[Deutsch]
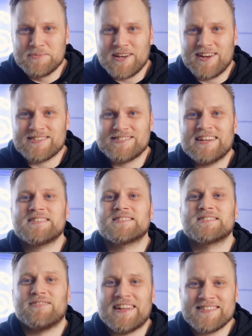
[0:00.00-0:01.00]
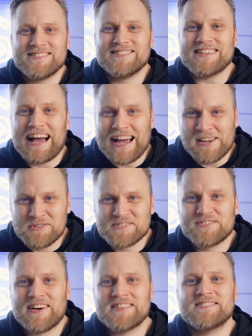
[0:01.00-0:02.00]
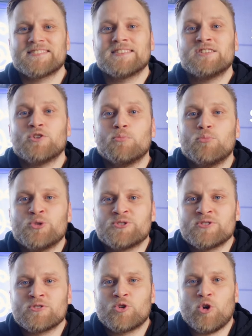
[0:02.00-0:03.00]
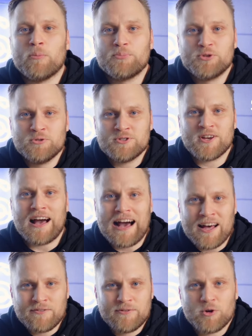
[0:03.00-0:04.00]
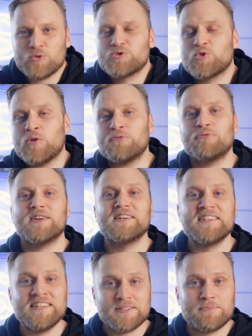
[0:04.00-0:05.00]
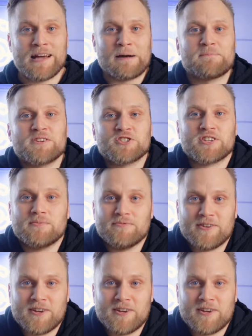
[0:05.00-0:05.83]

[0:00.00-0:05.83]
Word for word: Jahr, seit 2021, müssen Computer, Hardware und Software nicht mehr abgeschrieben